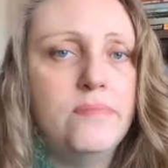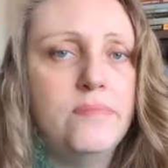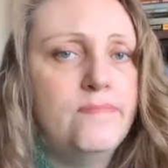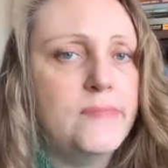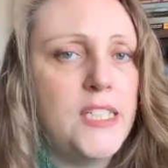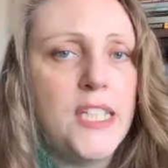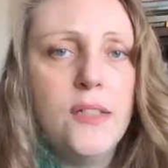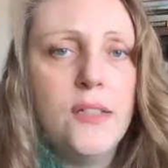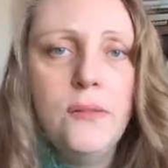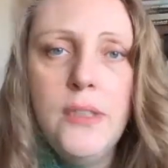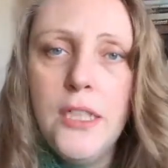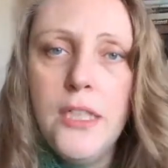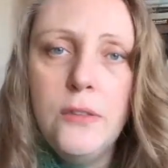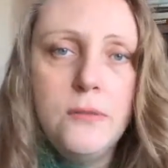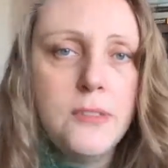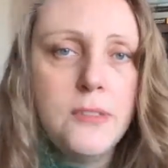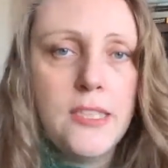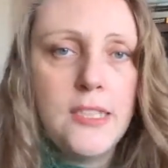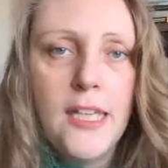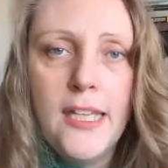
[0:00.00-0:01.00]
eu não
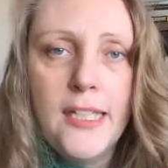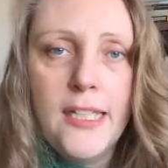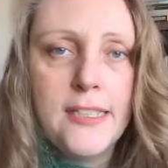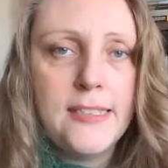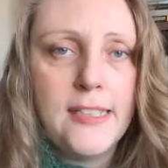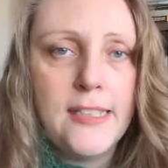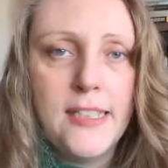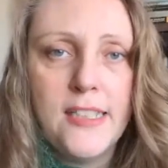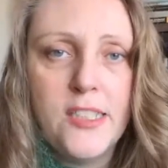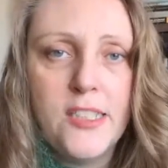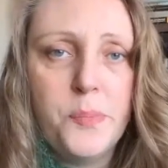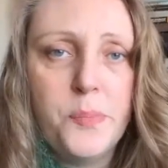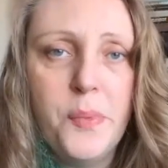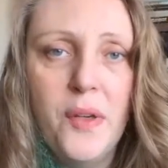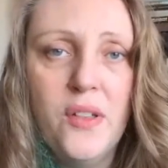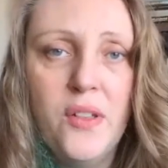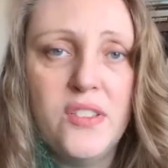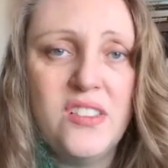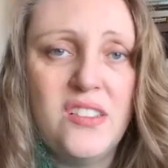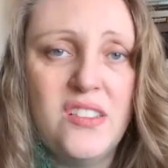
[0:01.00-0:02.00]
sei essa
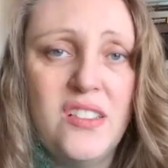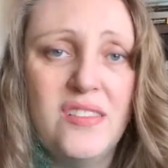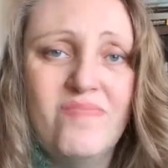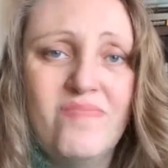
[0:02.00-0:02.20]
resposta